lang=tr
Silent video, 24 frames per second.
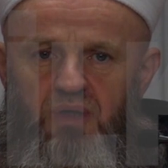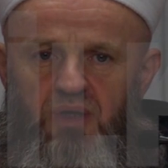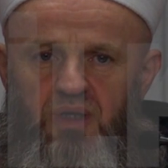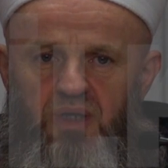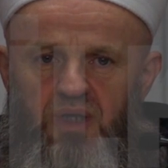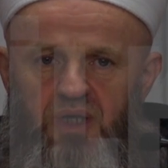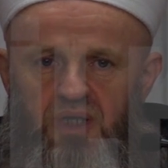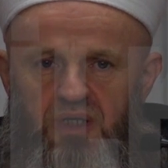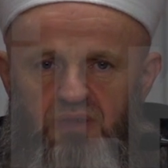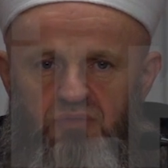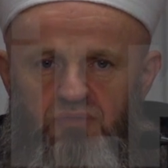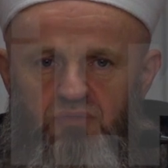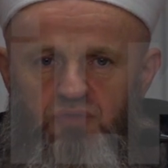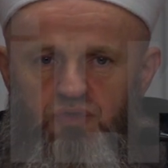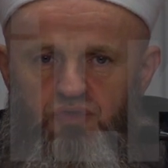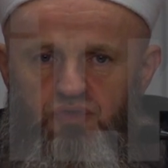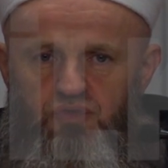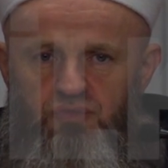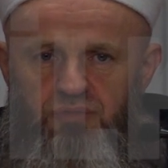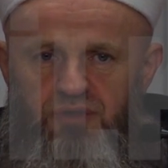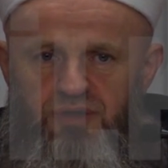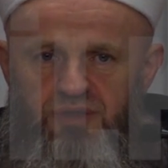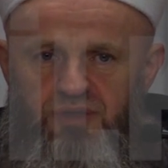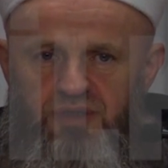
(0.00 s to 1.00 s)
Her
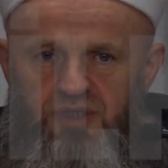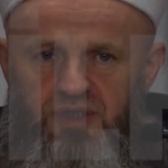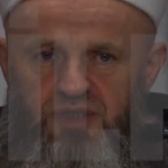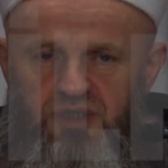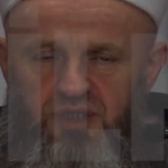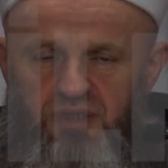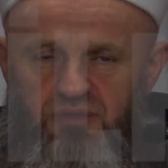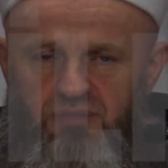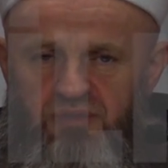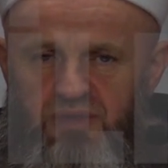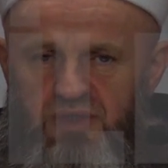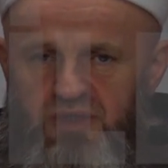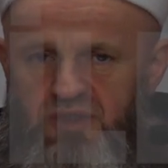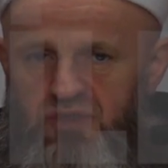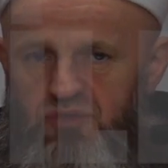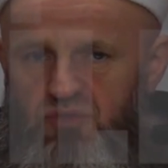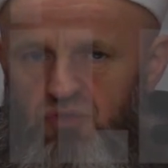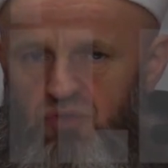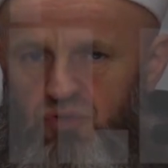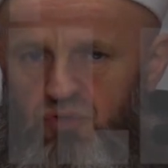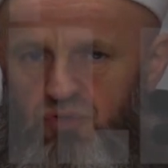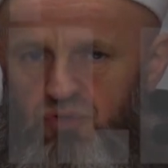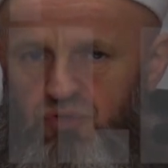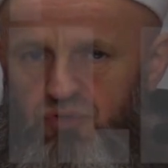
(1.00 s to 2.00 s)
Müslümanda
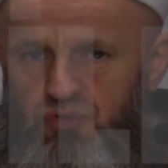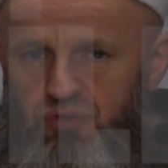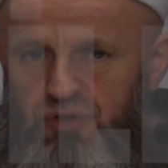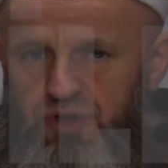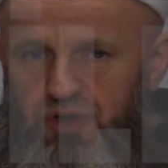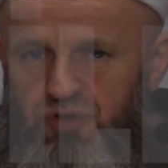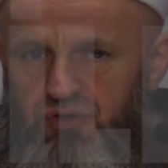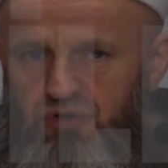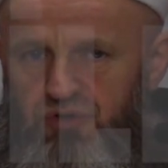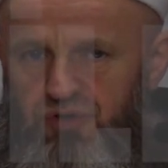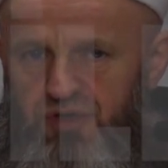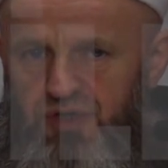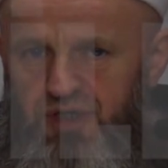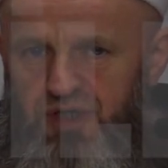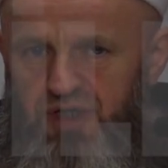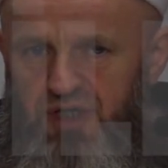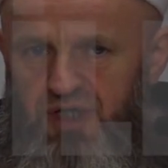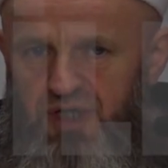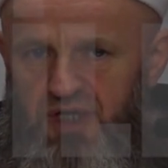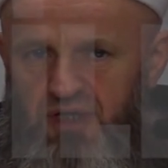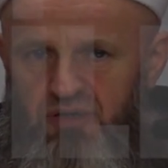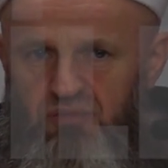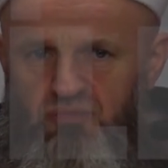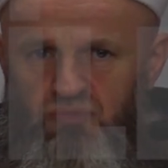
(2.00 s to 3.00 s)
namaz olduğuna göre,
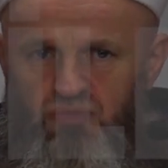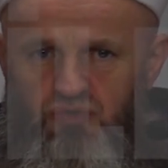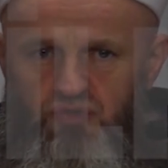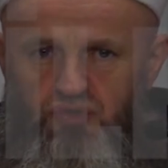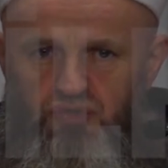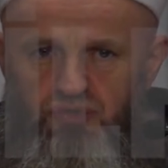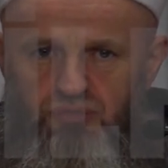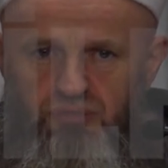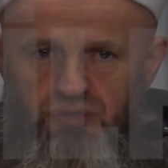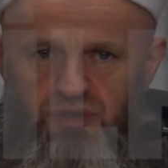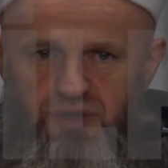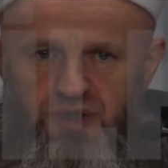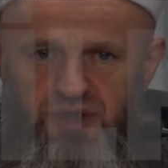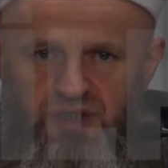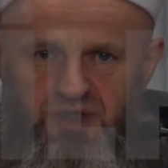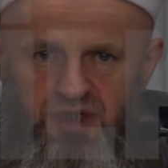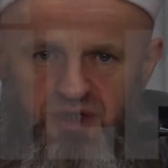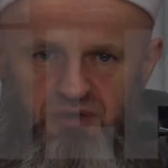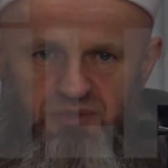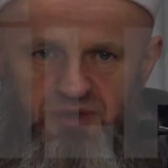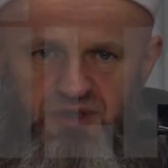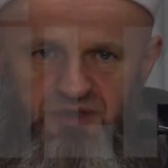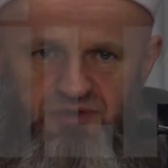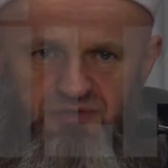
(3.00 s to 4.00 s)
her Müslümana
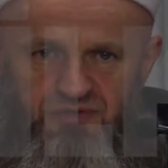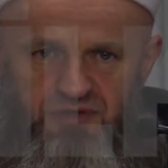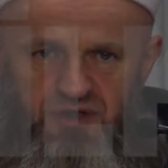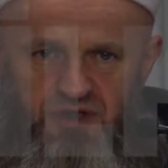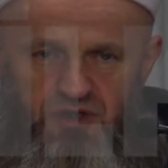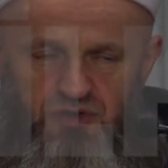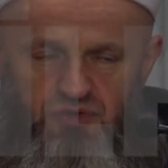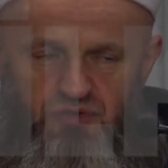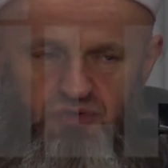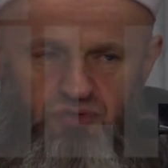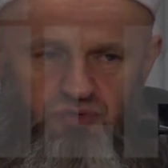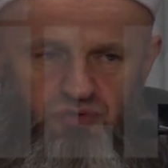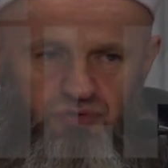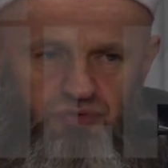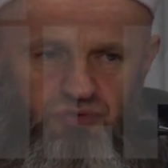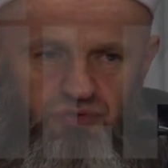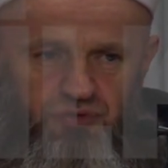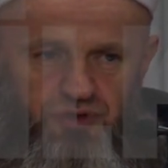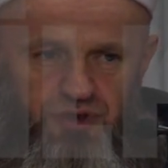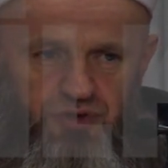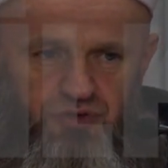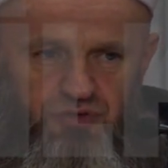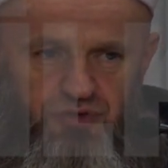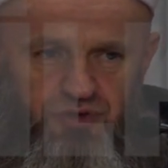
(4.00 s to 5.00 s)
namaz farz
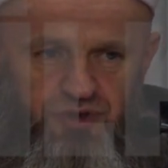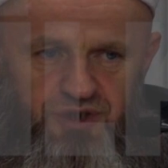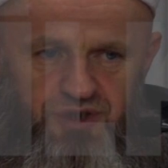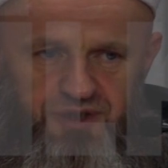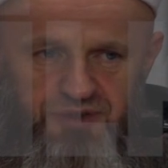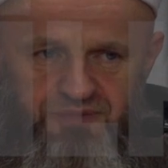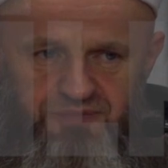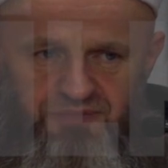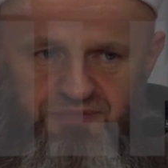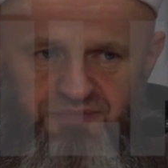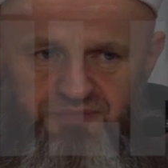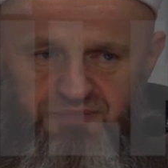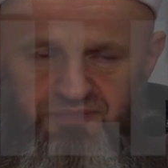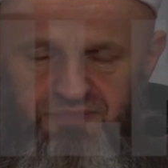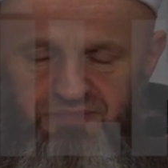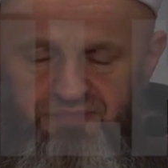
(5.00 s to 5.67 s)
olduğuna göre